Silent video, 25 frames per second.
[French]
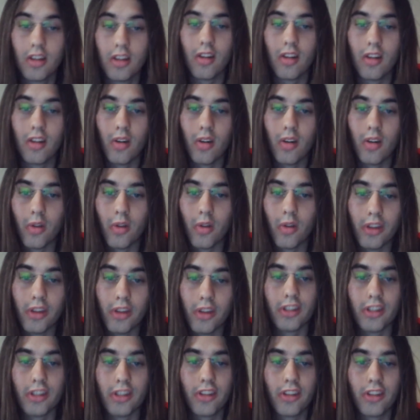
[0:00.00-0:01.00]
euh, on a
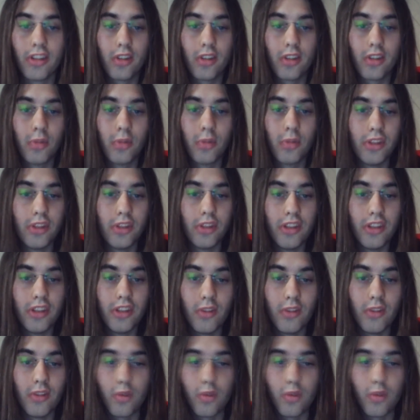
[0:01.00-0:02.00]
déjà un deck
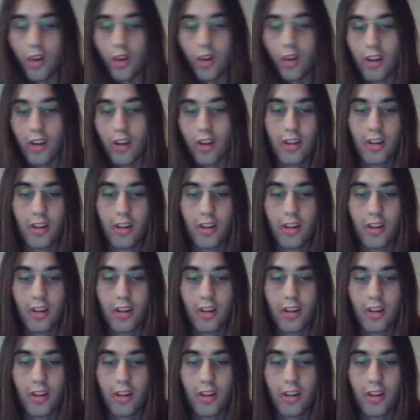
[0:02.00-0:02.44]
compétitif, donc voilà.